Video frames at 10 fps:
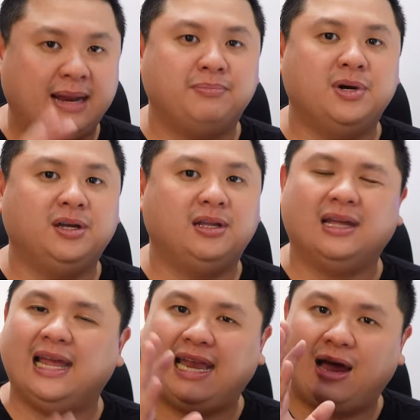50
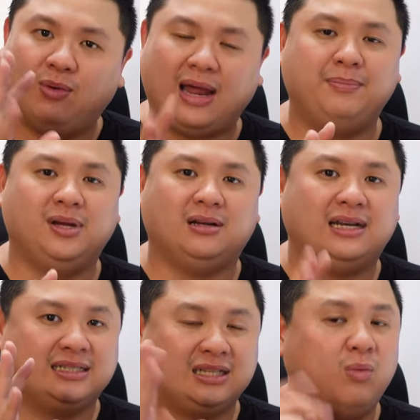hay lâu lắm
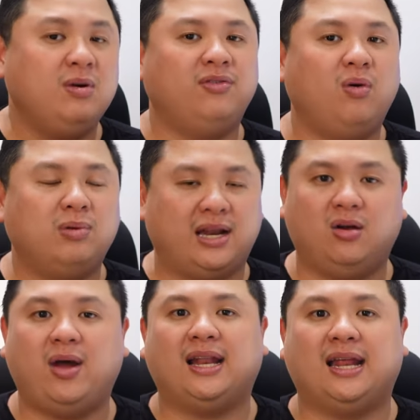là 60 phút là
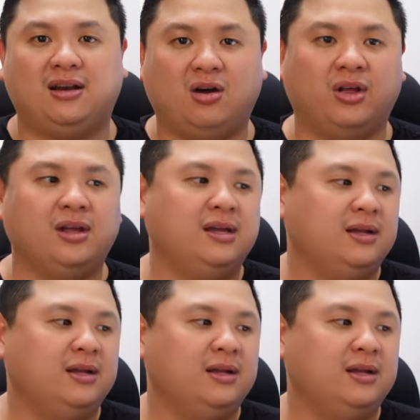nó hoàn thành rồi.